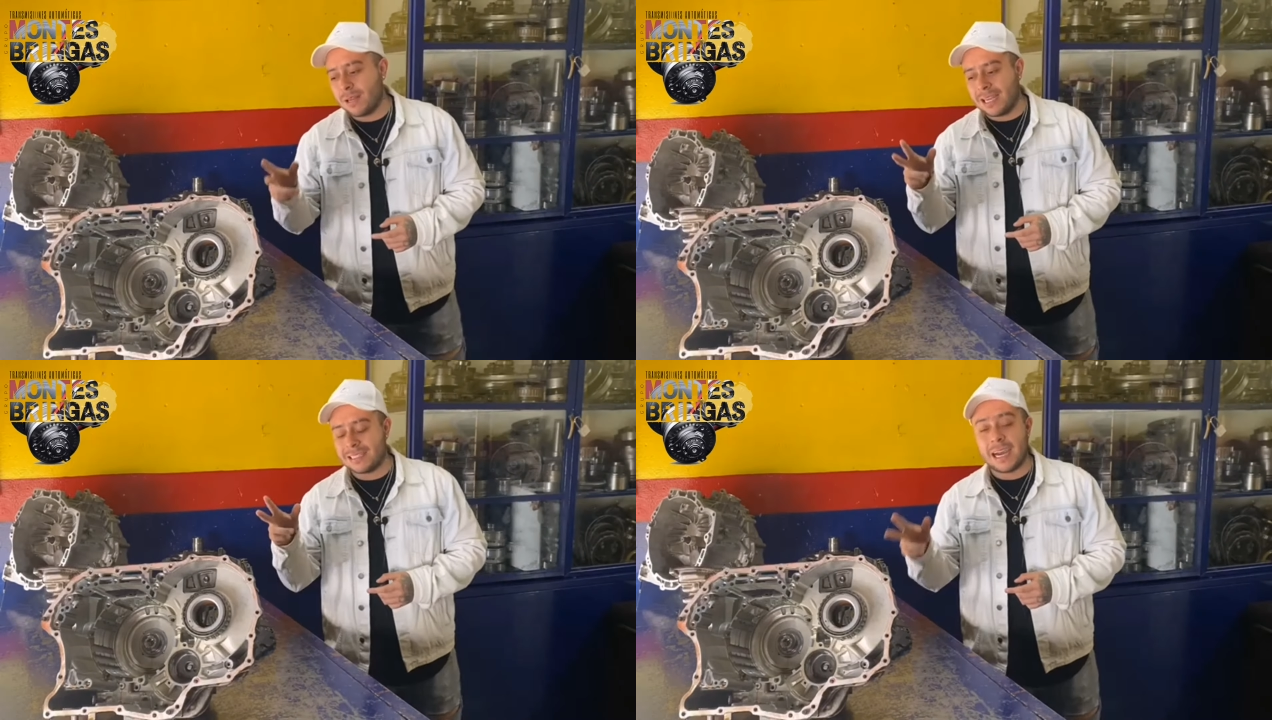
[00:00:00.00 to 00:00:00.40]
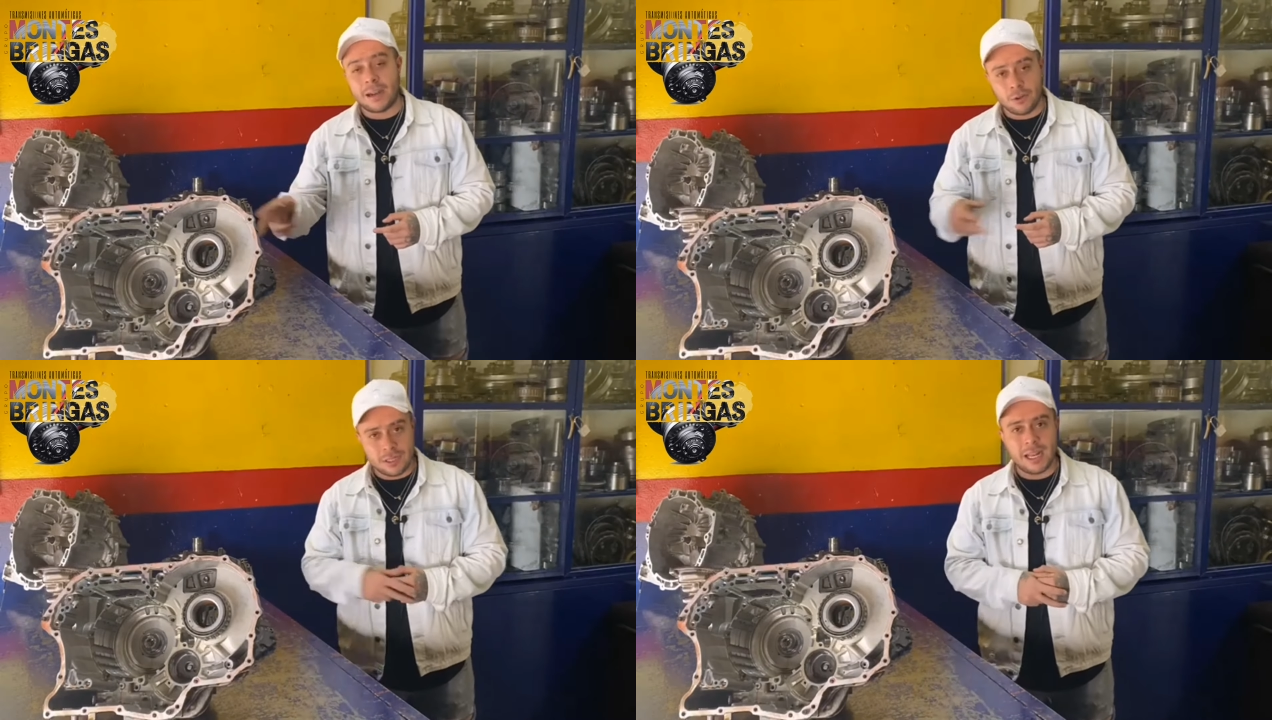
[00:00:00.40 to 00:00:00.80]
el
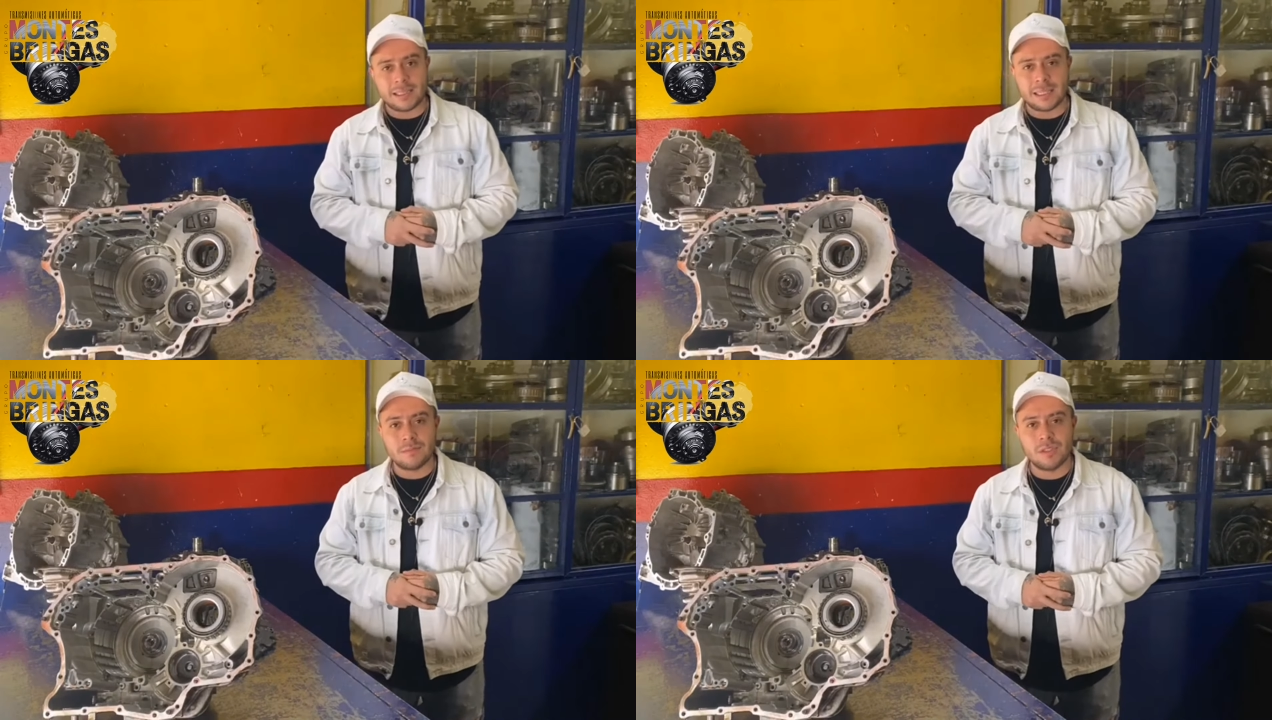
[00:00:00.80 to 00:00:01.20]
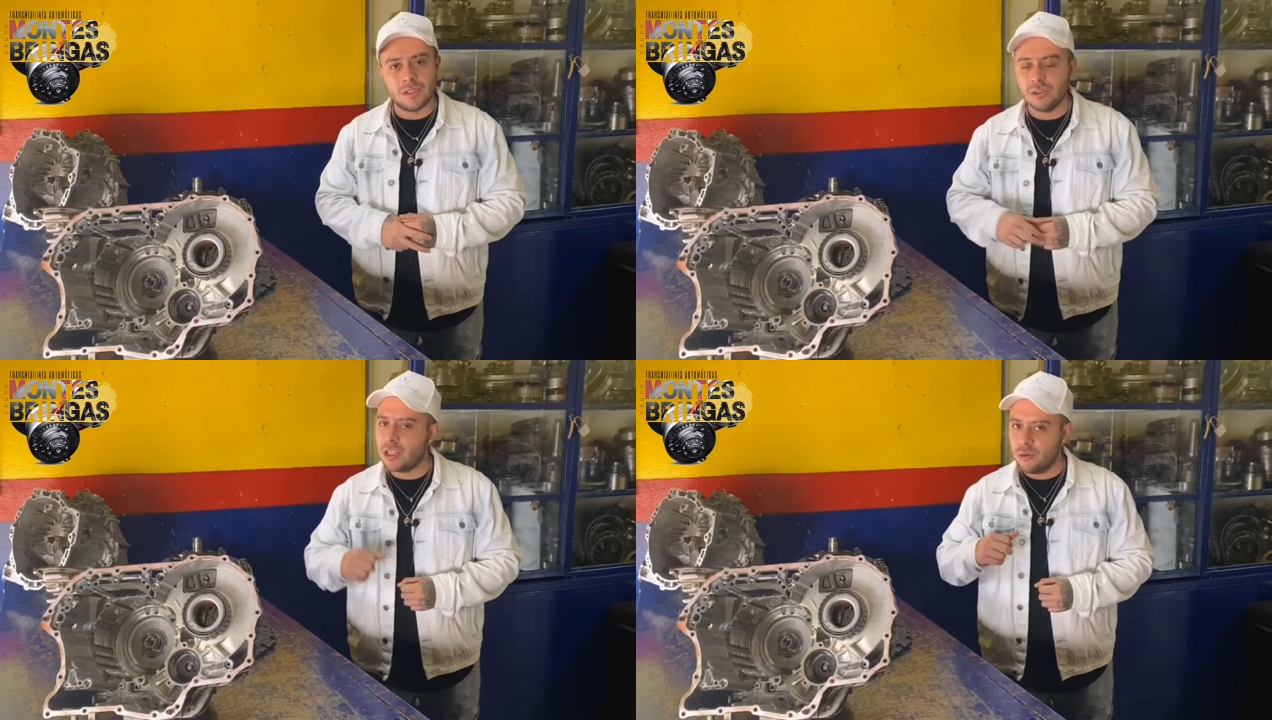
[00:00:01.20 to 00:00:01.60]
cascarón de la
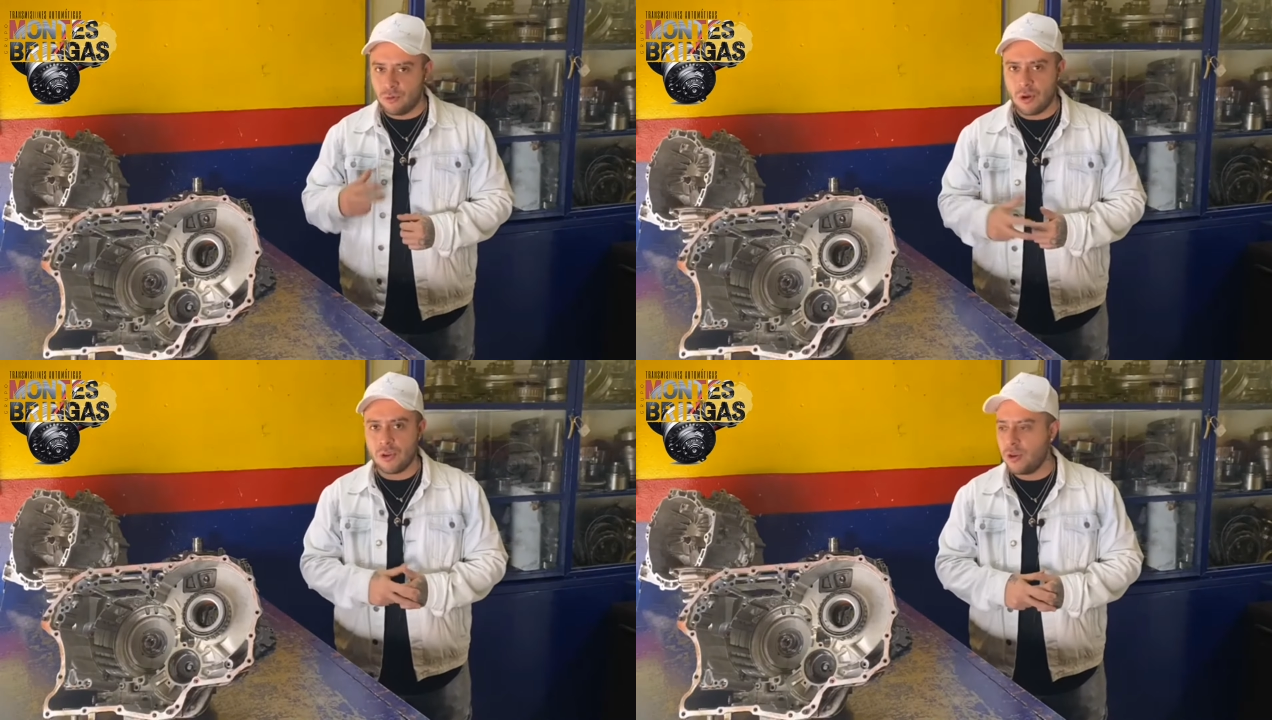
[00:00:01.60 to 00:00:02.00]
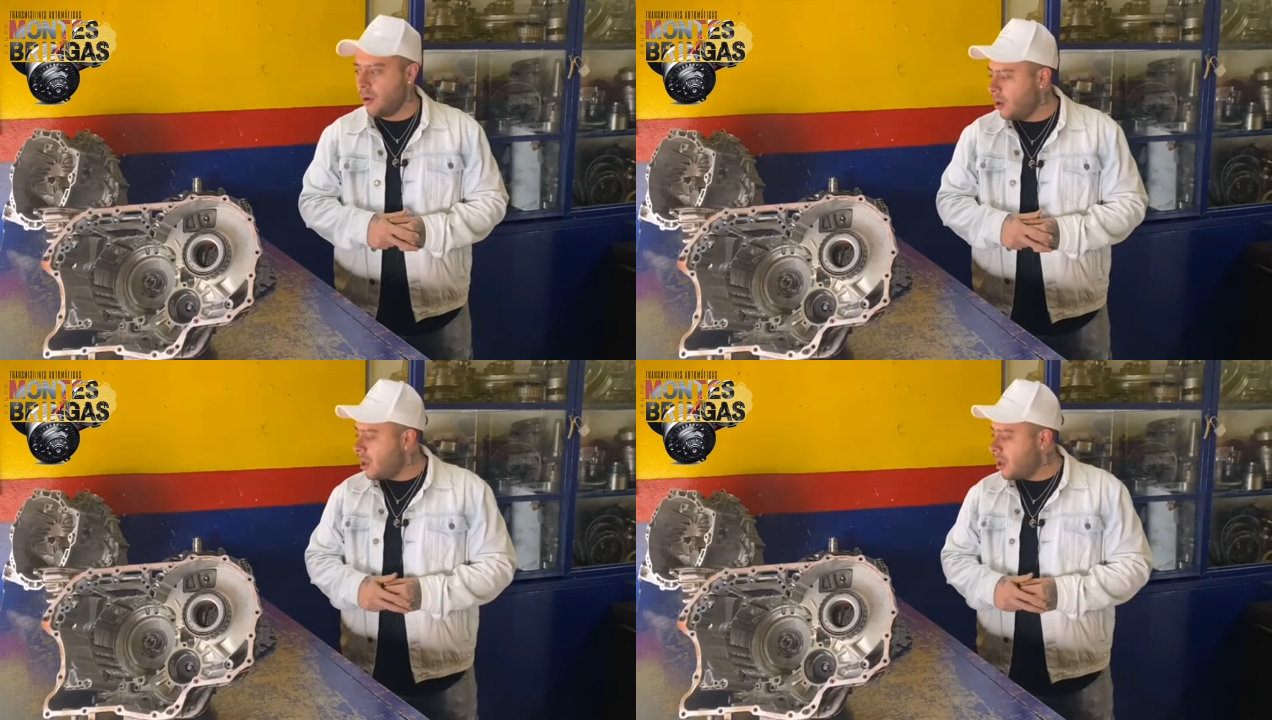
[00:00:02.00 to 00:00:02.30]
transmisión, tiene un hoyo